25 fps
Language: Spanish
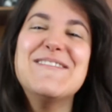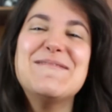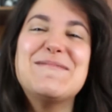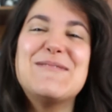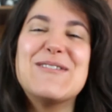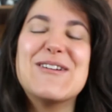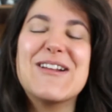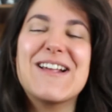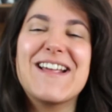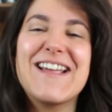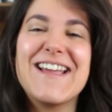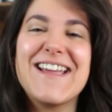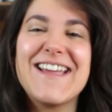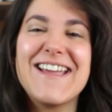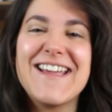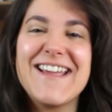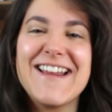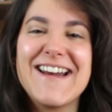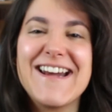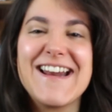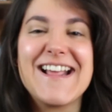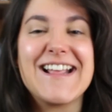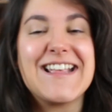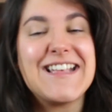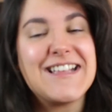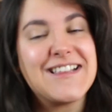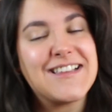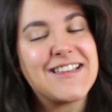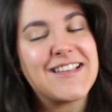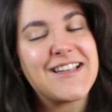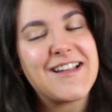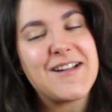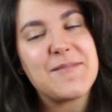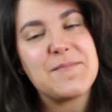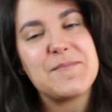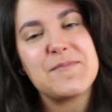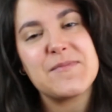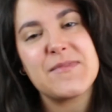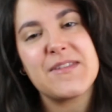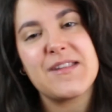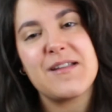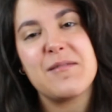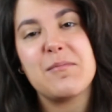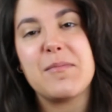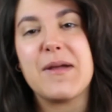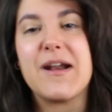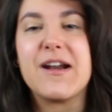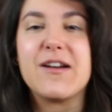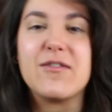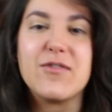Porque en la quinta
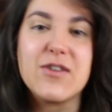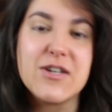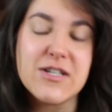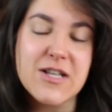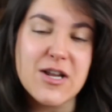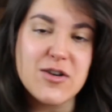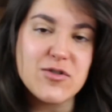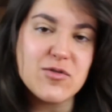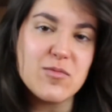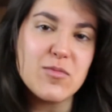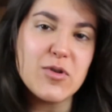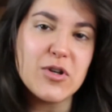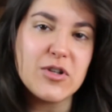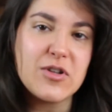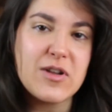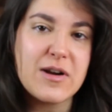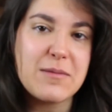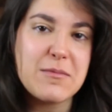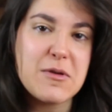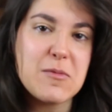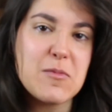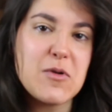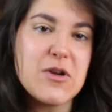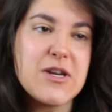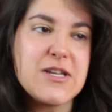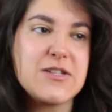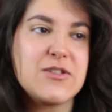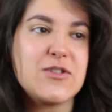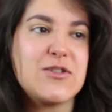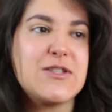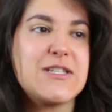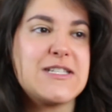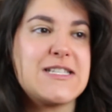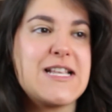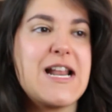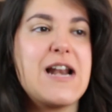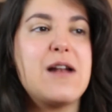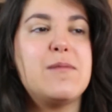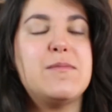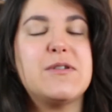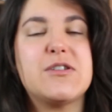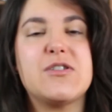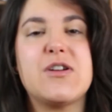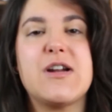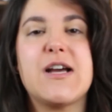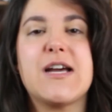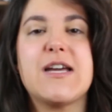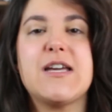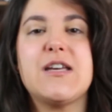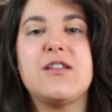para refrescaros un poquito la memoria, es donde sale el
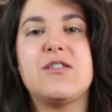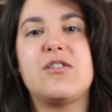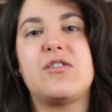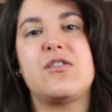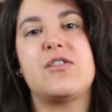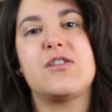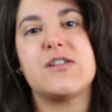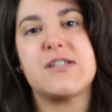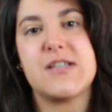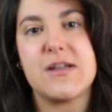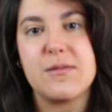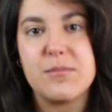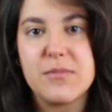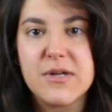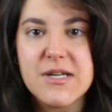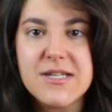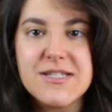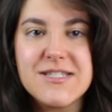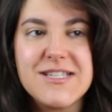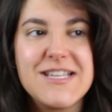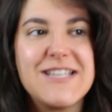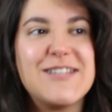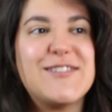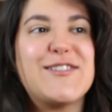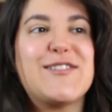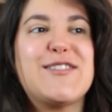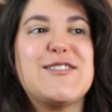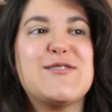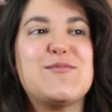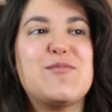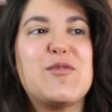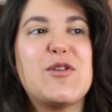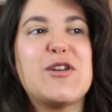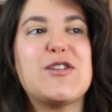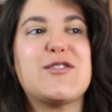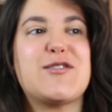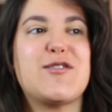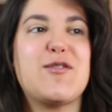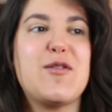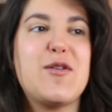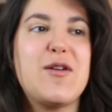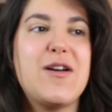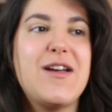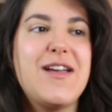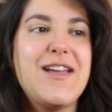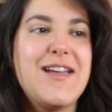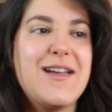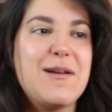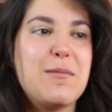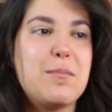personaje de Dolores Umbridge. Entonces, por eso
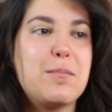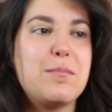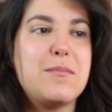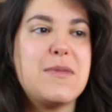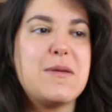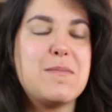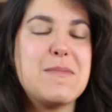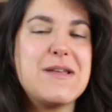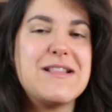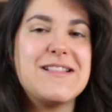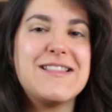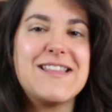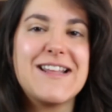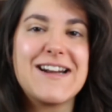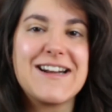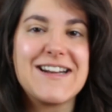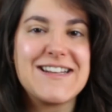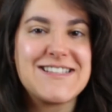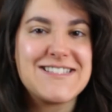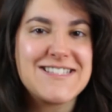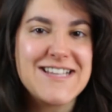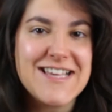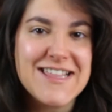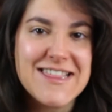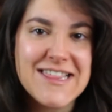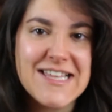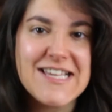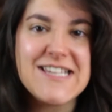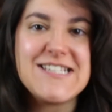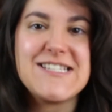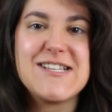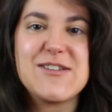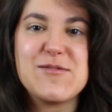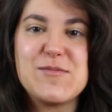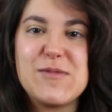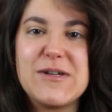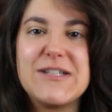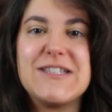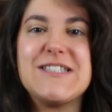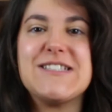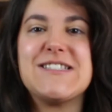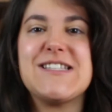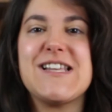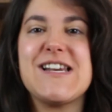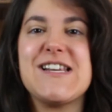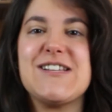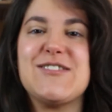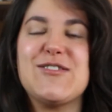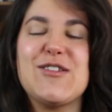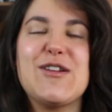mi mente rechaza esas partes
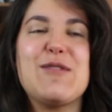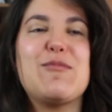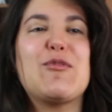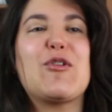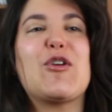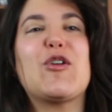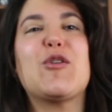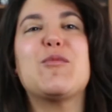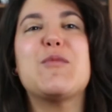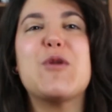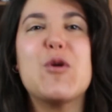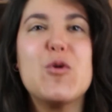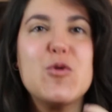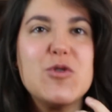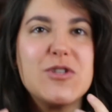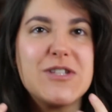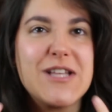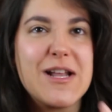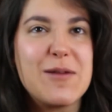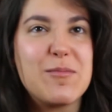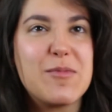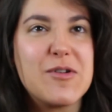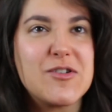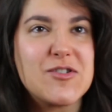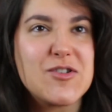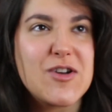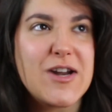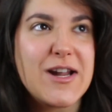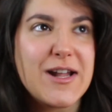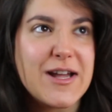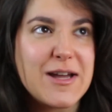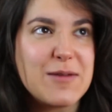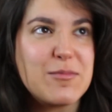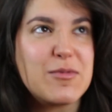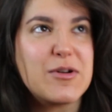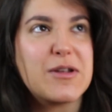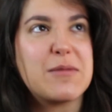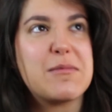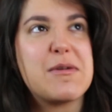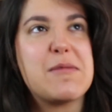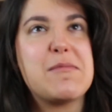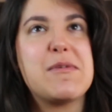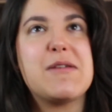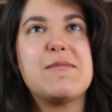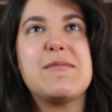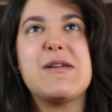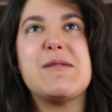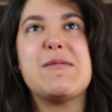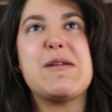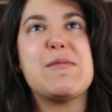de la historia porque no me gusta el personaje, porque me,
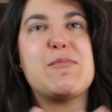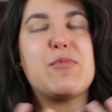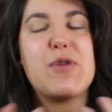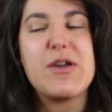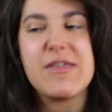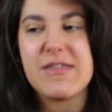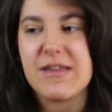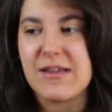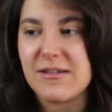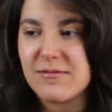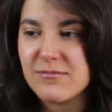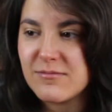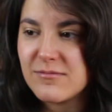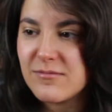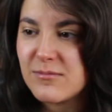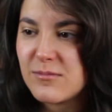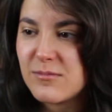me, me, puede.